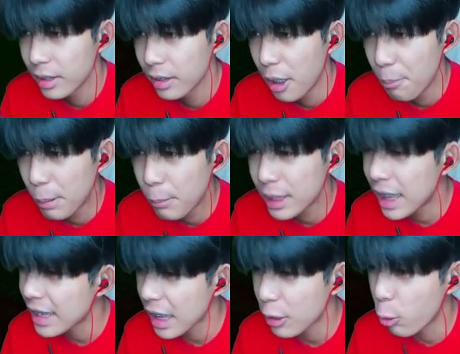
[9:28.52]
เป็นเพราะเสื้อ
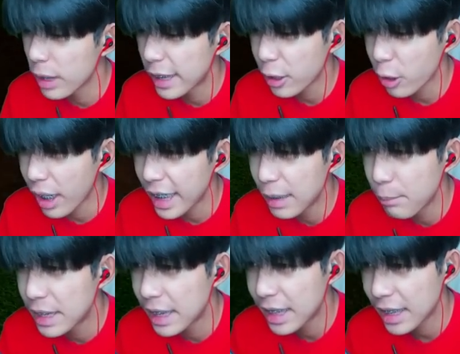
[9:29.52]
ซันคุงเลยน้องๆก็อย่าลืมไป
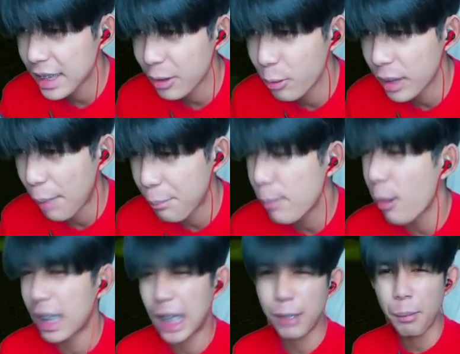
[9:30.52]
ซื้อเสื้อซันคุงครับพี่บอก
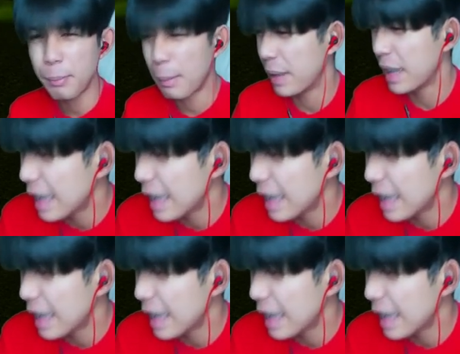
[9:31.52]
เลยแล้วว่ามันปรับขึ้นเห็น